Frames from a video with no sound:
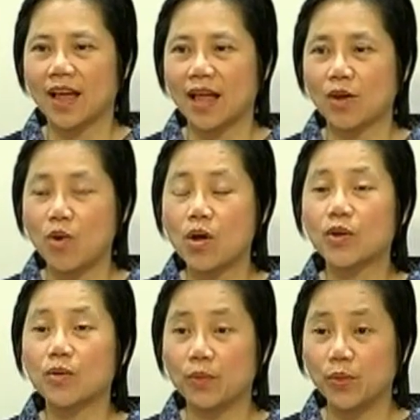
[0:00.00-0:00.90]
อาการของโรค
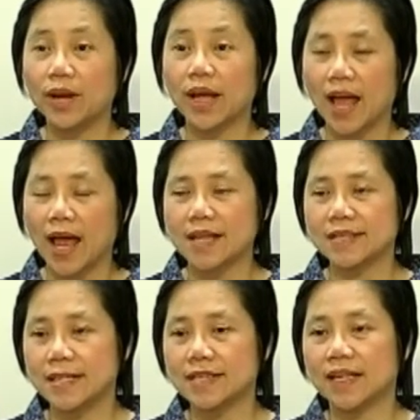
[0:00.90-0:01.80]
กระดูกพุนนะคะ
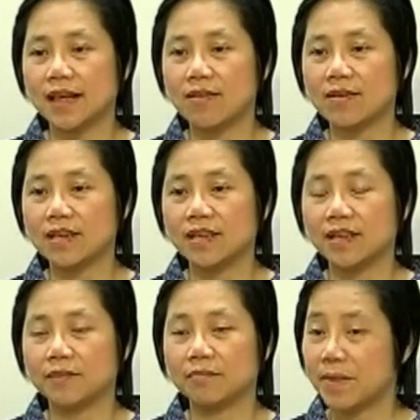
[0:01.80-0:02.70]
จริงๆแล้วก็คือ
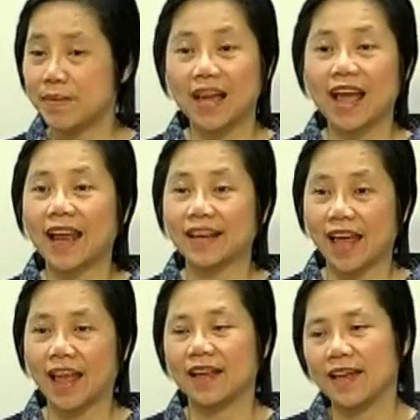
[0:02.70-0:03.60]
ไม่มีอาการ
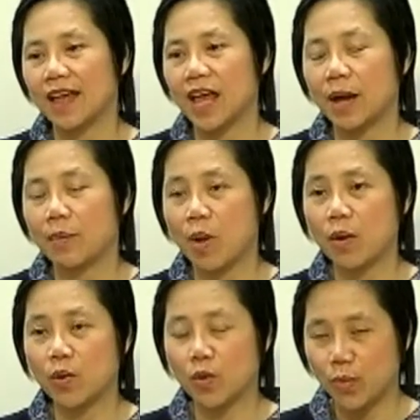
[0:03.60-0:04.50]
ค่ะ เพ
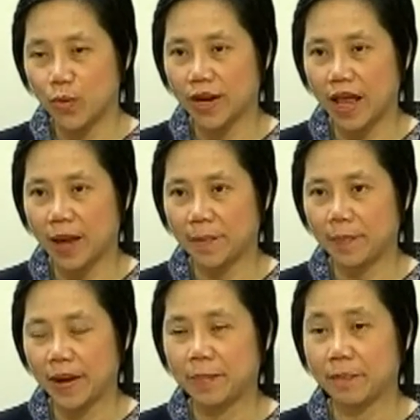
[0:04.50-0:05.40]
ราะกระดูกพุนเนี่ย
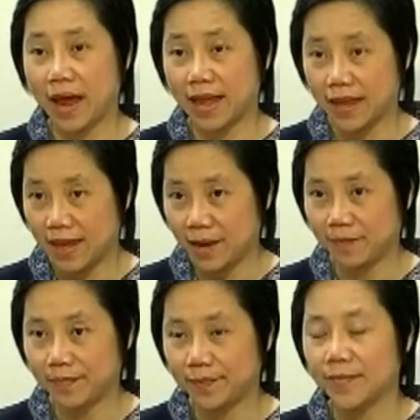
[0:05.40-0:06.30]
เป็นภัยเงีย
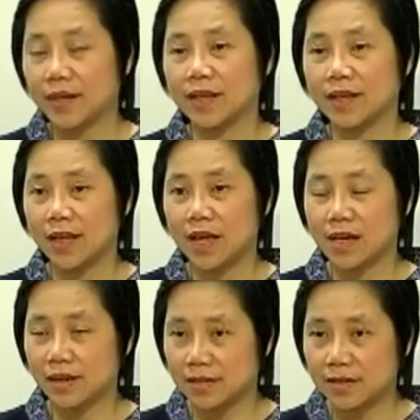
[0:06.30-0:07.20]
บที่
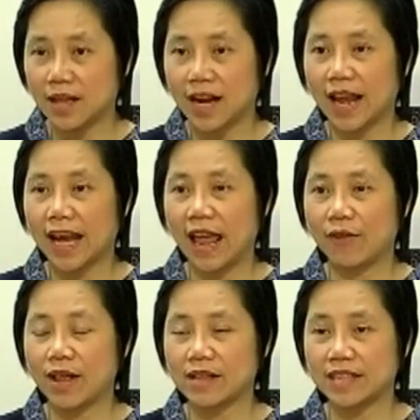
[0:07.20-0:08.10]
เกิดขึ้นกับใครแล้
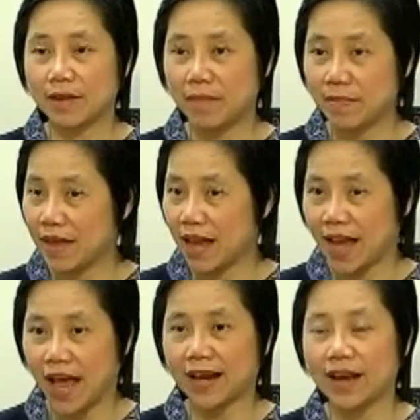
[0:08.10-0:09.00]
วเนี่ยจะไม่มี
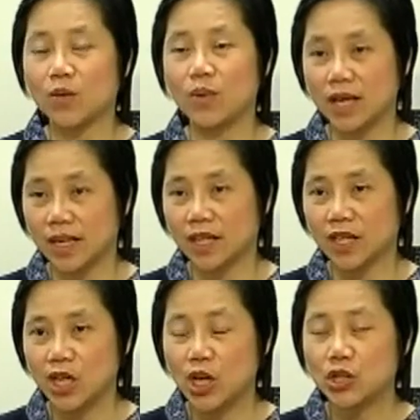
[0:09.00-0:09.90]
อาการให้รู้เลย
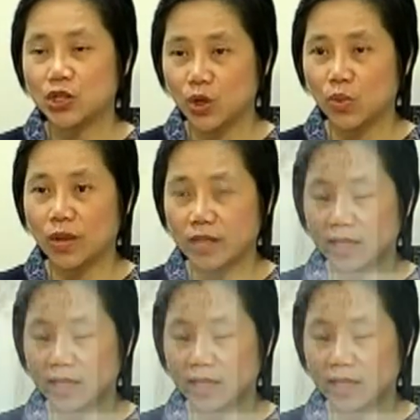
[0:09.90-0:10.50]
จนกว่า